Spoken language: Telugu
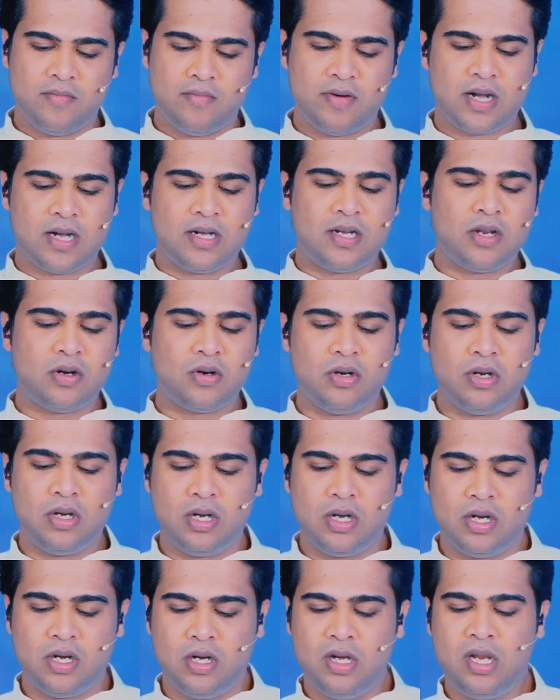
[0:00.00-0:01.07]
వారు అంటారు
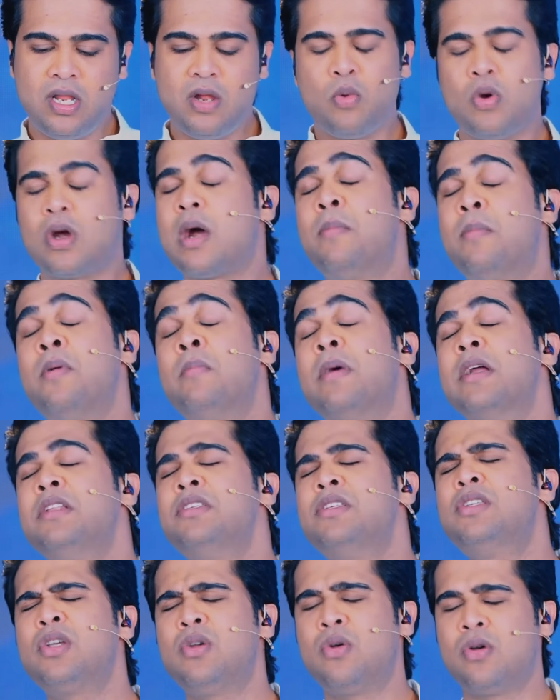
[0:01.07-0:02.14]
నేను ఒకప్పుడు
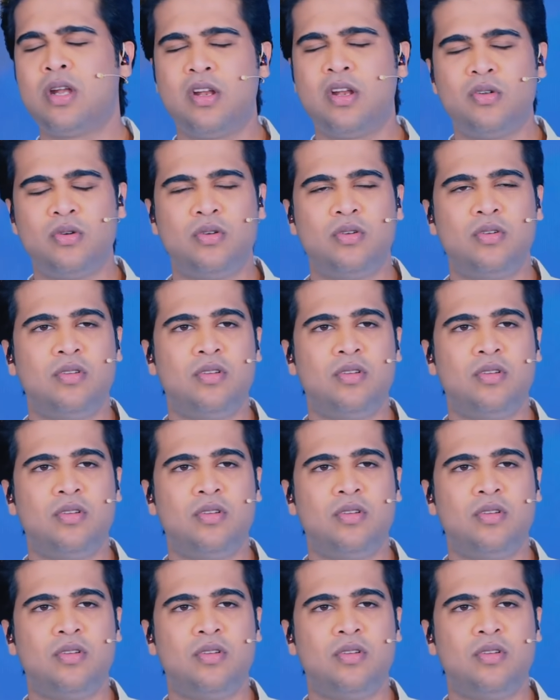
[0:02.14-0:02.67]
మంచిగా ఉన్నాను